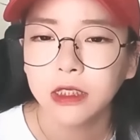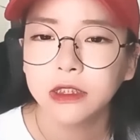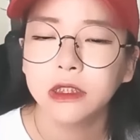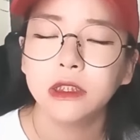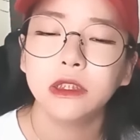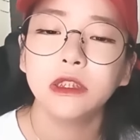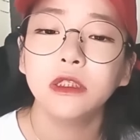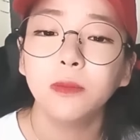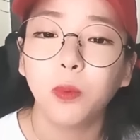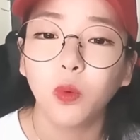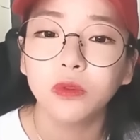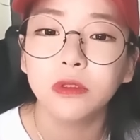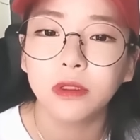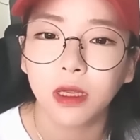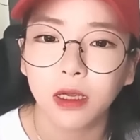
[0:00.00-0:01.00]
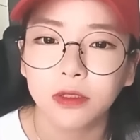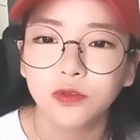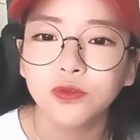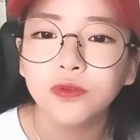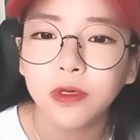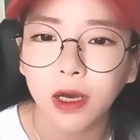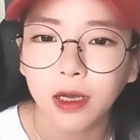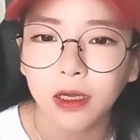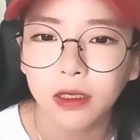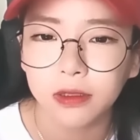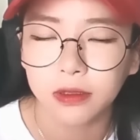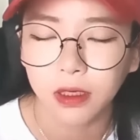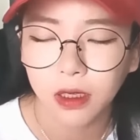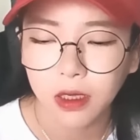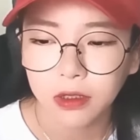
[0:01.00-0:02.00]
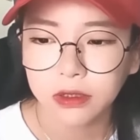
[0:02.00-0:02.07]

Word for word: 시신을 보는데 순간